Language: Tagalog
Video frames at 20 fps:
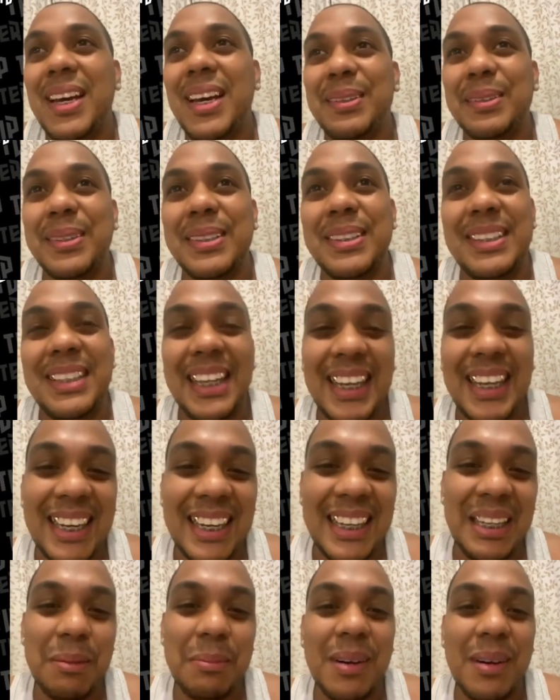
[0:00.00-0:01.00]
Pero
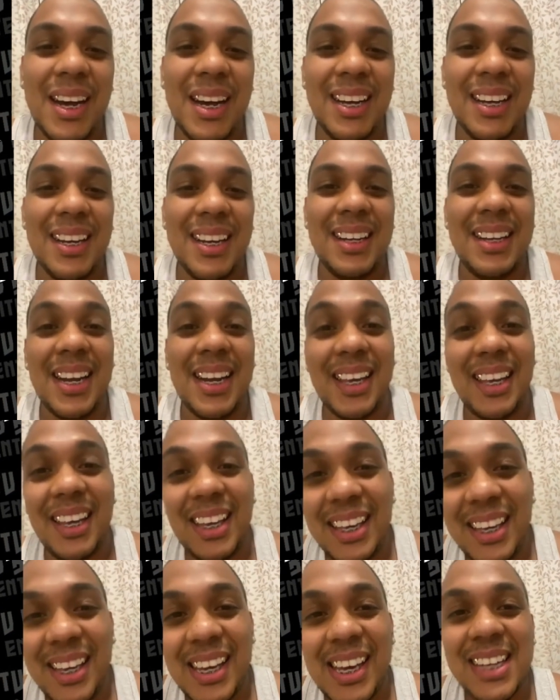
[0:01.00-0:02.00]
still, di ba,
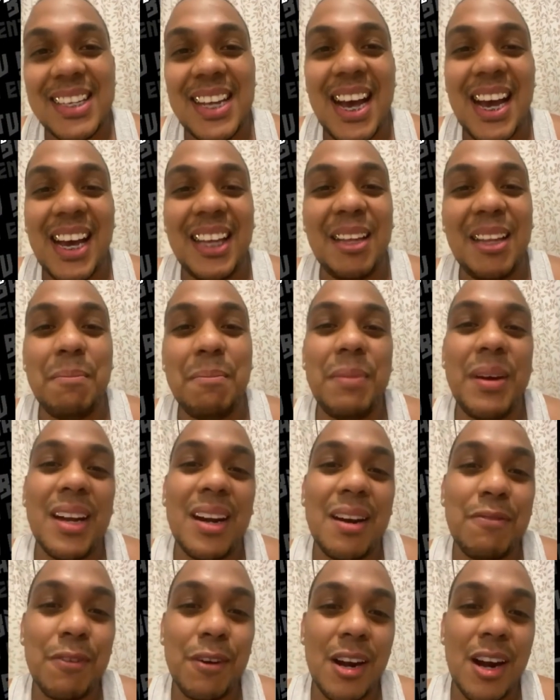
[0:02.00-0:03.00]
nanghihingi ka sa akin ng
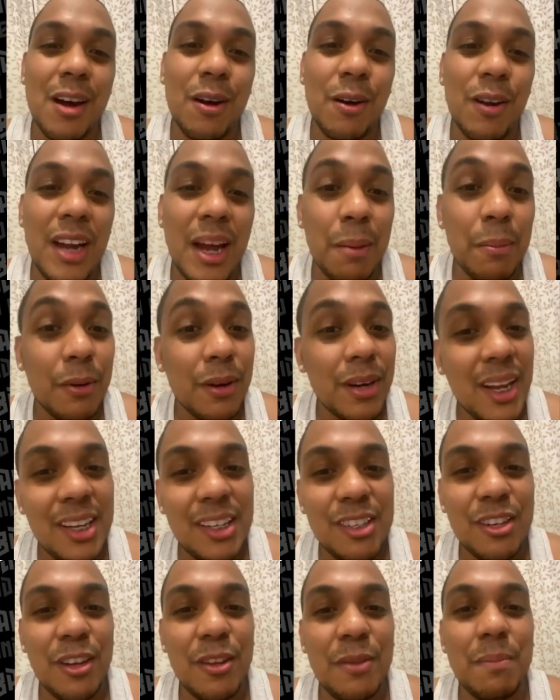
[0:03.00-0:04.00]
pera for a
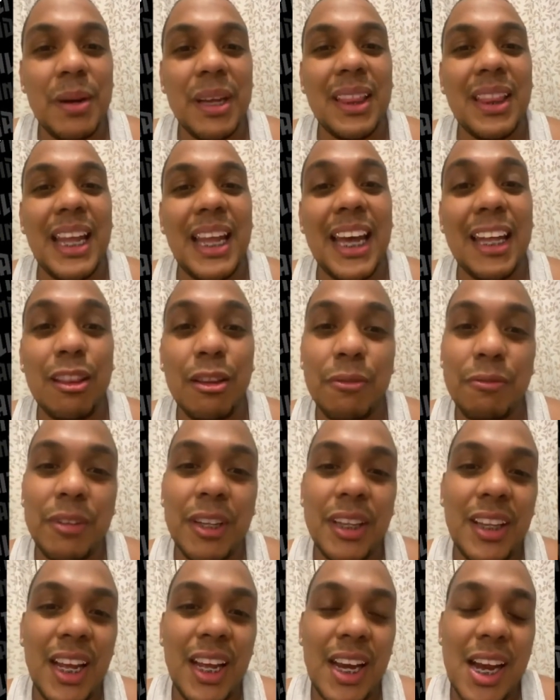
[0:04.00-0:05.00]
collaboration but end
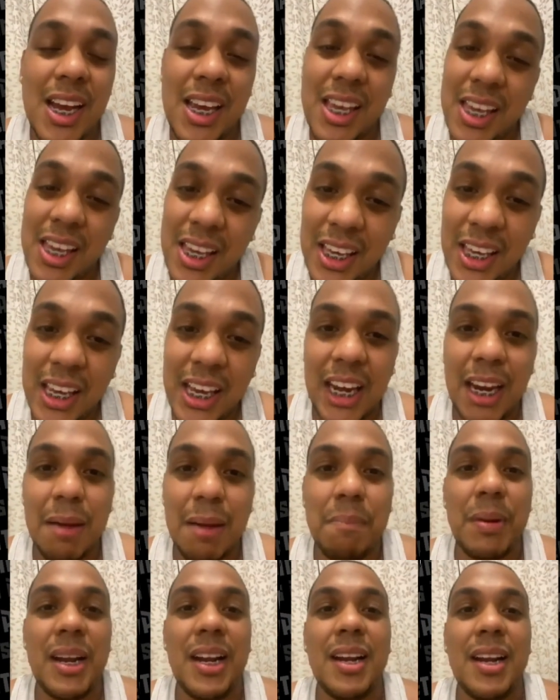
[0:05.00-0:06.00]
of the day, nanghihingi ka
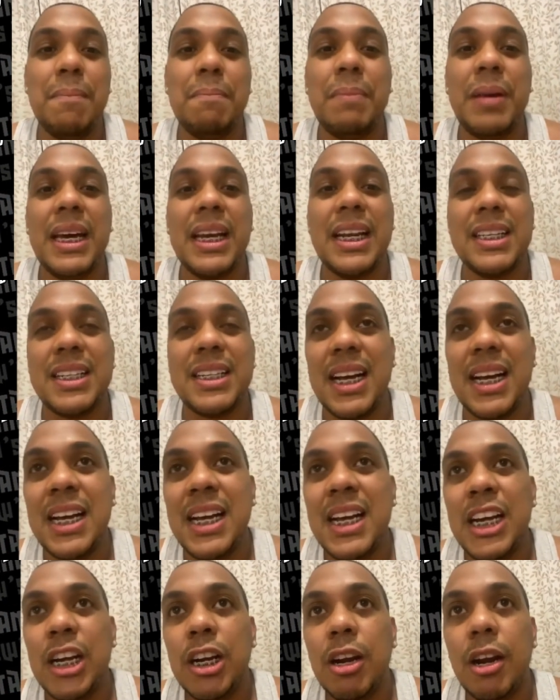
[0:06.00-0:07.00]
lang pala ng pera sa
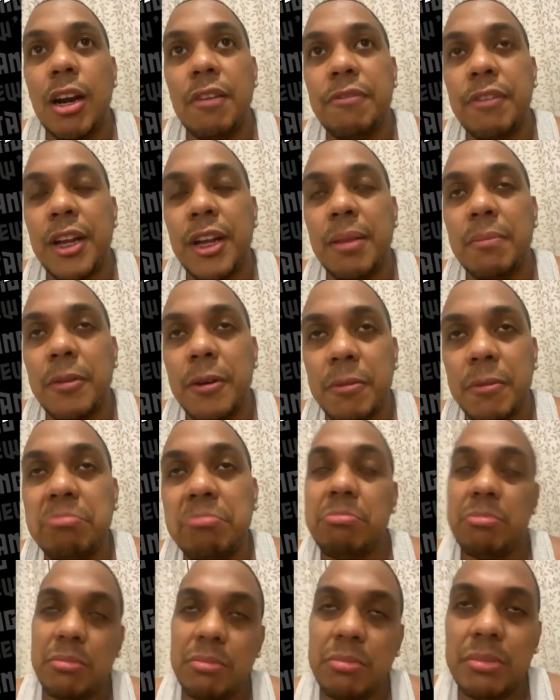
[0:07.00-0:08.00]
girlfriend mo
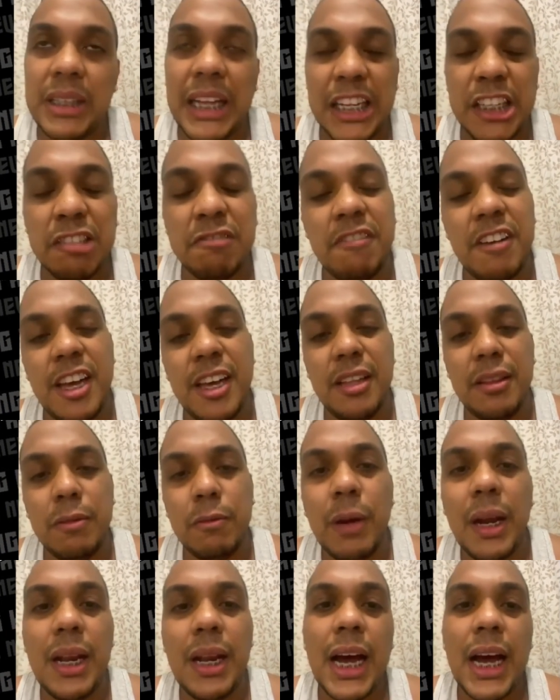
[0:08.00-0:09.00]
that's fine.
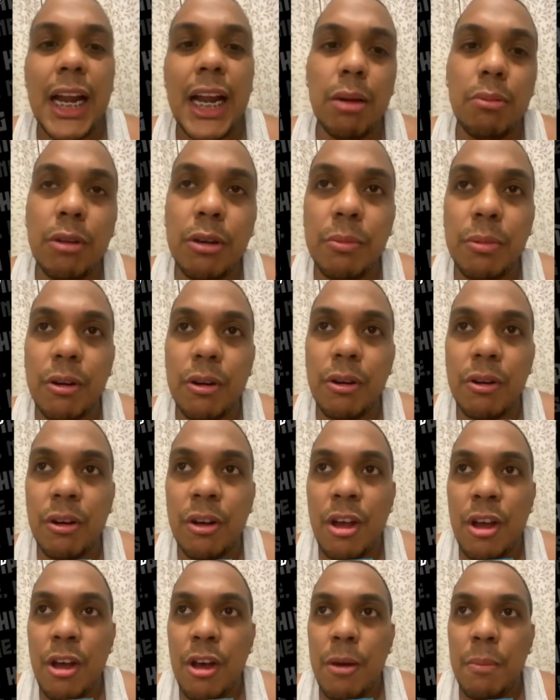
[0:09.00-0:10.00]
Well, alam mo bro,
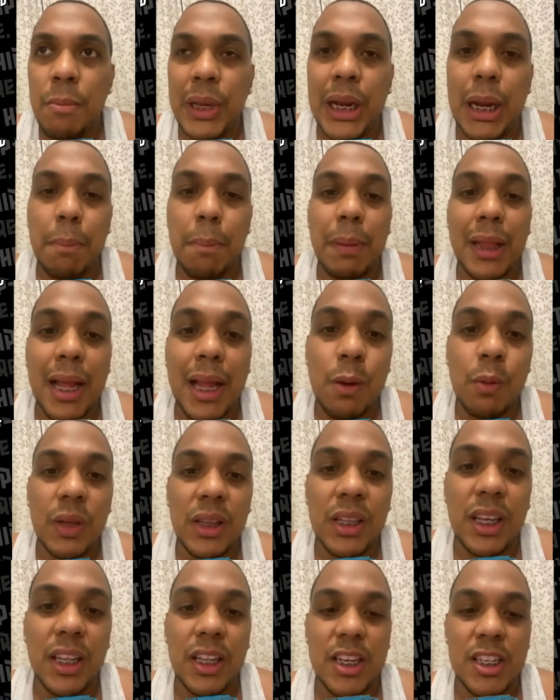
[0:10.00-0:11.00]

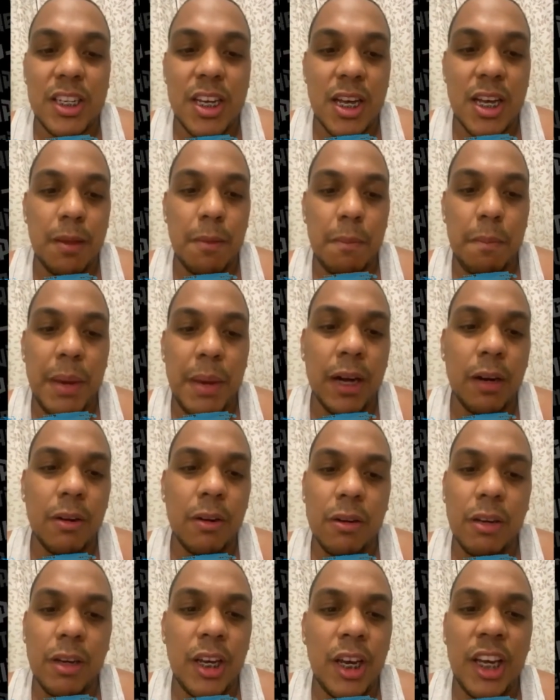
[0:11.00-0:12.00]
pinapatawad kita dyan.
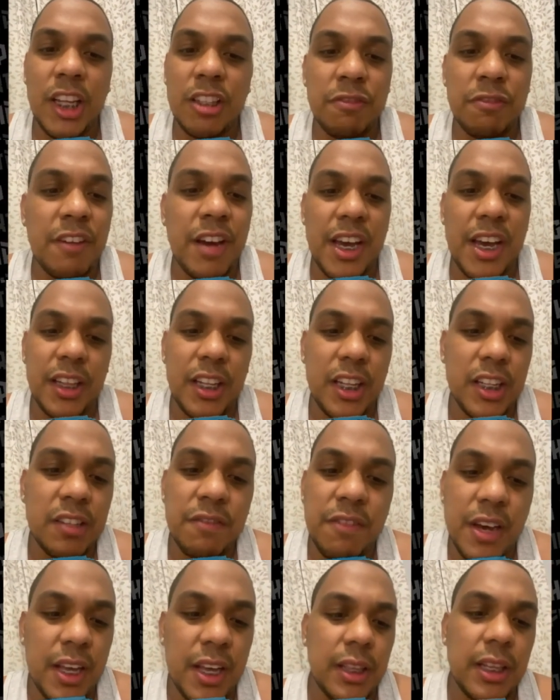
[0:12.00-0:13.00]
Pero eh, it's fine,
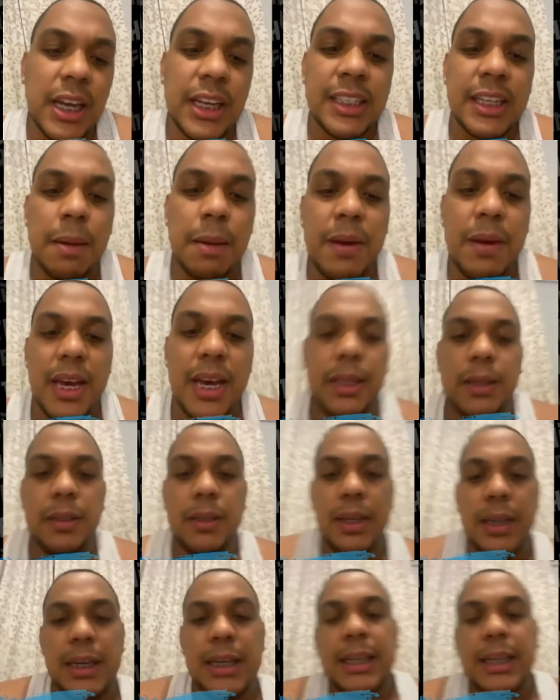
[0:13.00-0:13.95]
it's fine. Kasama yan.